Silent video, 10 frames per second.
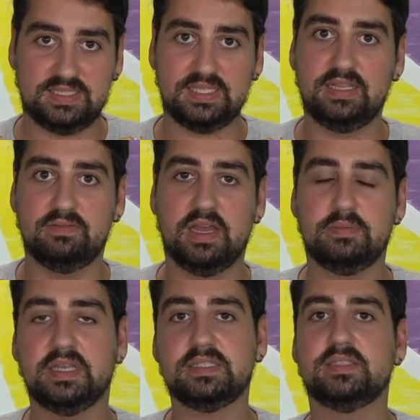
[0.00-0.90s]
skill
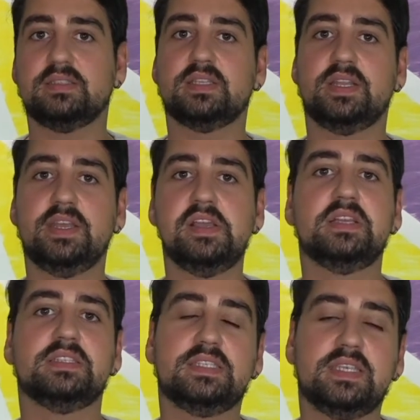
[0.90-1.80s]
var bastığınız. Hani
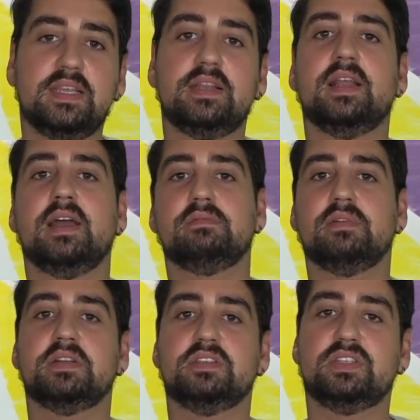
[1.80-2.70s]
skill'ler
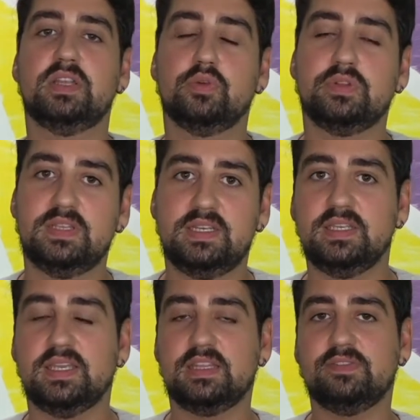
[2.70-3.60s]
var işte yok
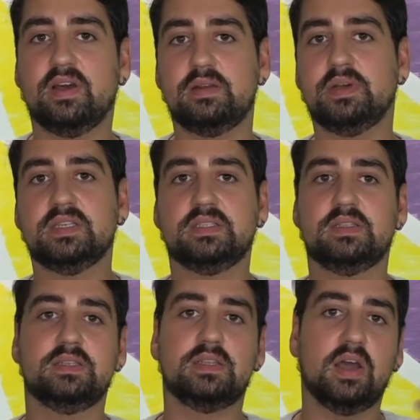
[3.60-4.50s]
trinket var
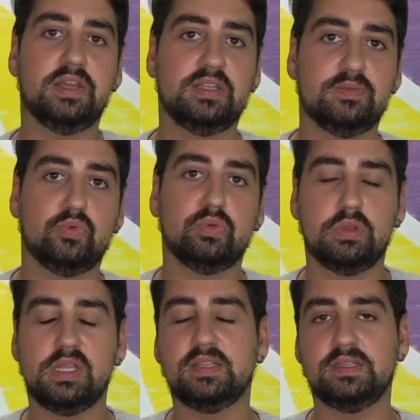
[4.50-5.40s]
bastığın, item
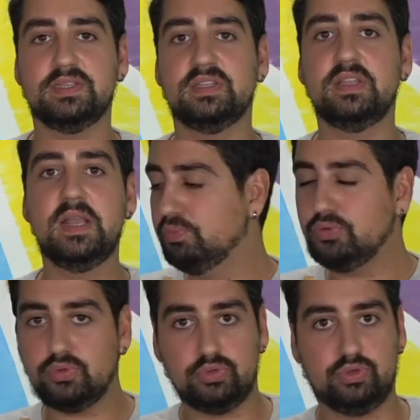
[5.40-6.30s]
kullandığın.
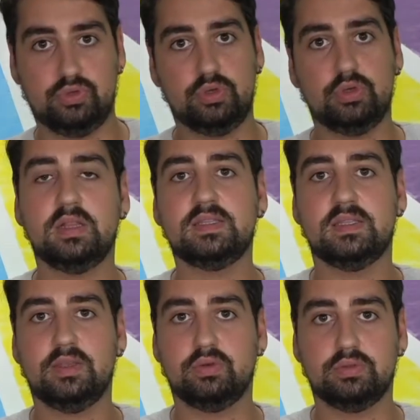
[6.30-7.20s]
Bu tuşu alt
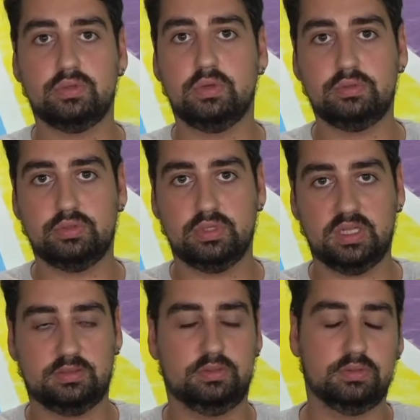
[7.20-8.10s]
ya da kontrol
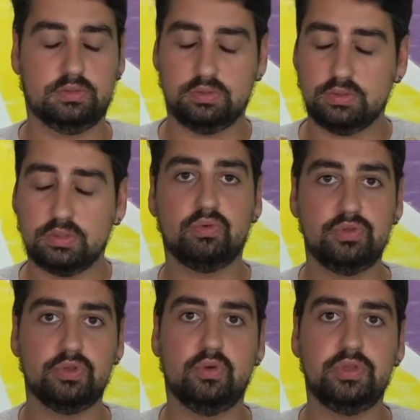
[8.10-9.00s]
tuşuna atıyorsunuz.
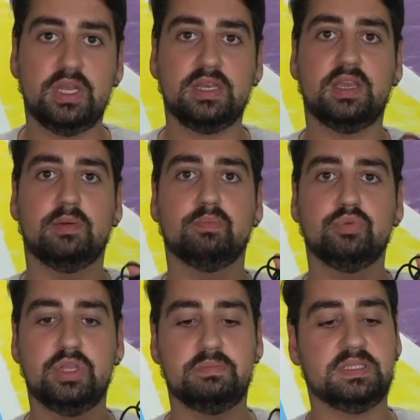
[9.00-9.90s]
Oyunu oynarken
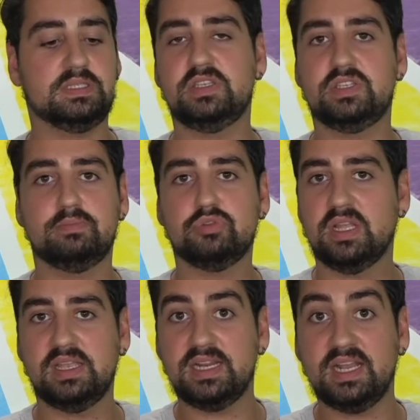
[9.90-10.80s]
buna bas işte
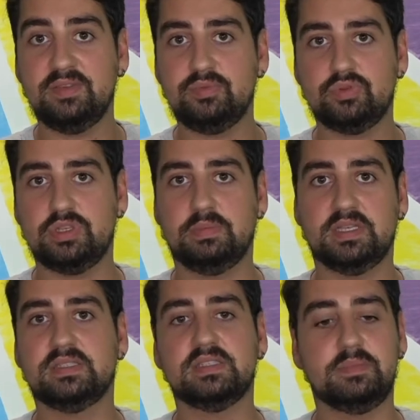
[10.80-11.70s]
buradan herhangi bir tuşa
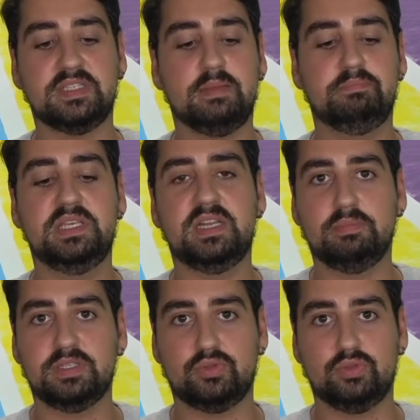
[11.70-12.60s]
bastığınızda mesela
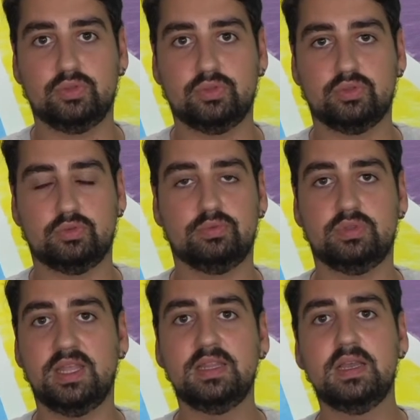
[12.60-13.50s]
1'e basıyorsunuz
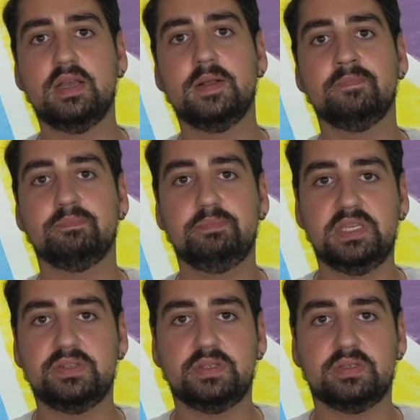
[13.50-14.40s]
buradan.
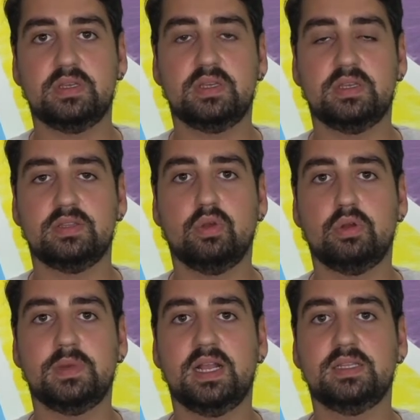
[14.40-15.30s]
Bir e,
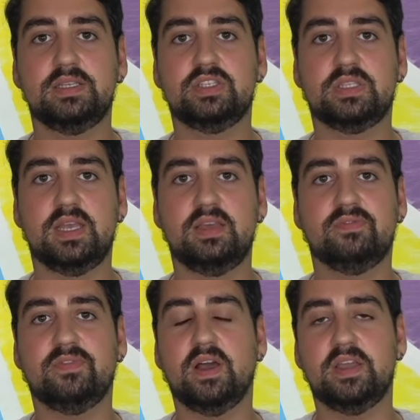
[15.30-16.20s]
normalde
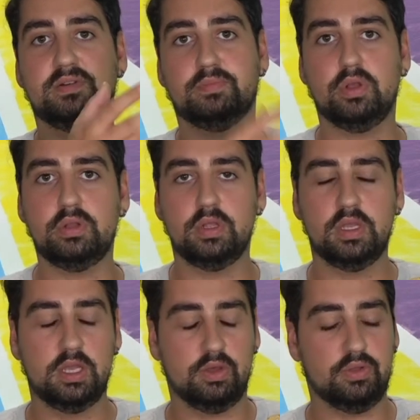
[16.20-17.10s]
işte fireball
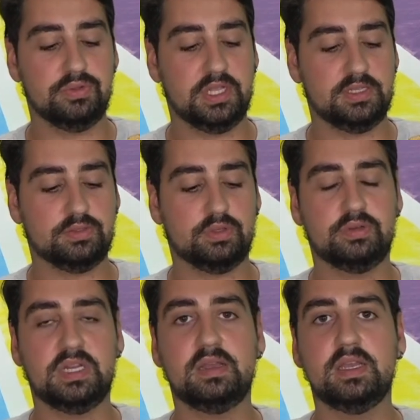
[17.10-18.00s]
ondan
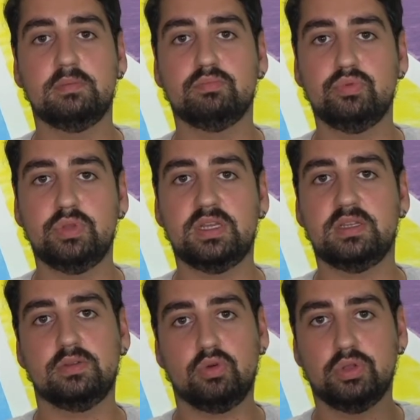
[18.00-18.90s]
sonra
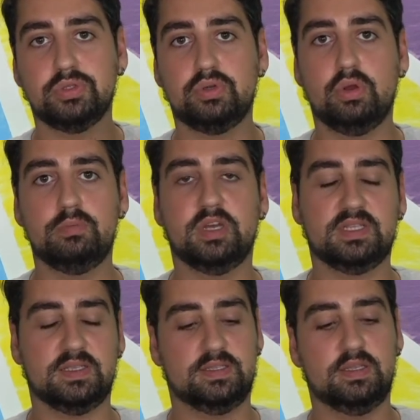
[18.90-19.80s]
buna kontrol mü
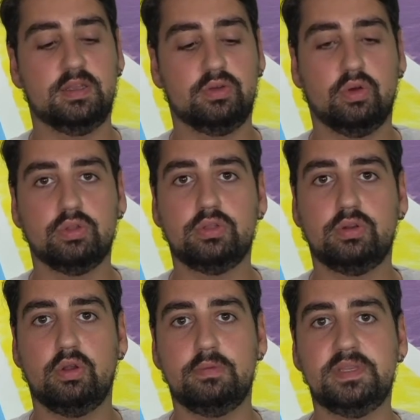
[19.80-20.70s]
atadın?
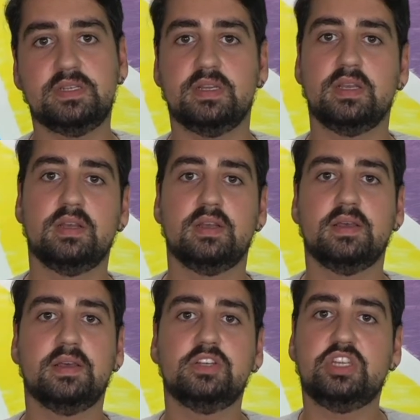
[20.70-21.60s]
Kontrol 1
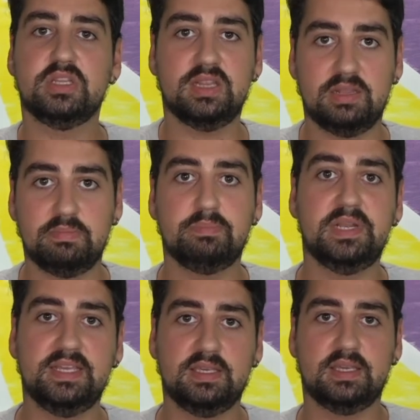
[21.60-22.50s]
ee, ışınlanma,
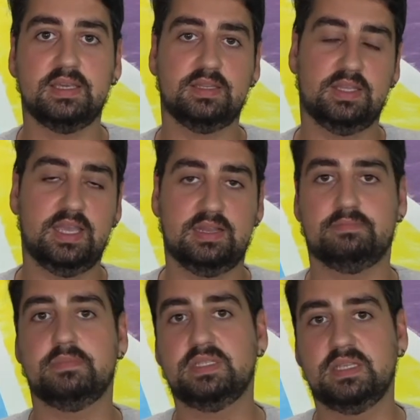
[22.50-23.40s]
blink
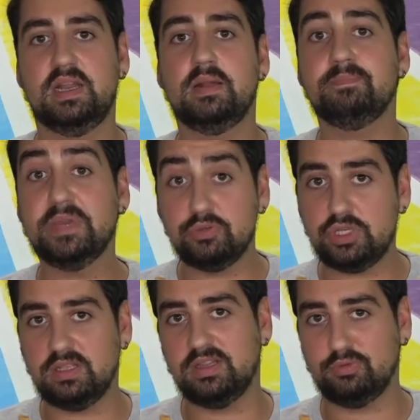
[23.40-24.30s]
diye mesela. Ben o
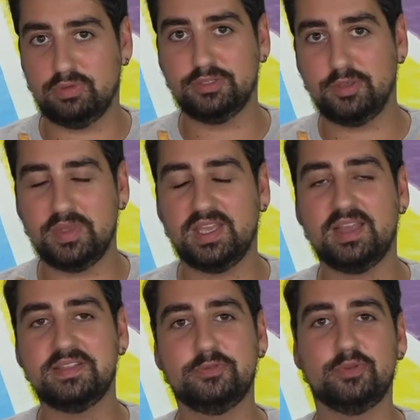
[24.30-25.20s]
şekilde kullanıyorum. Yani
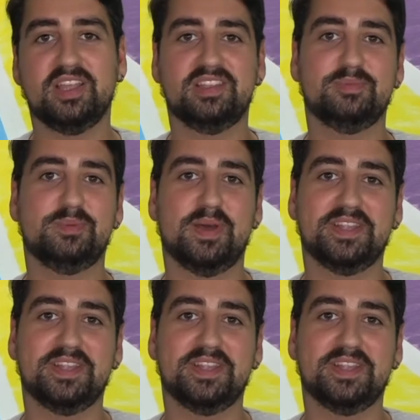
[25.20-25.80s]
kendi kullandığım gibi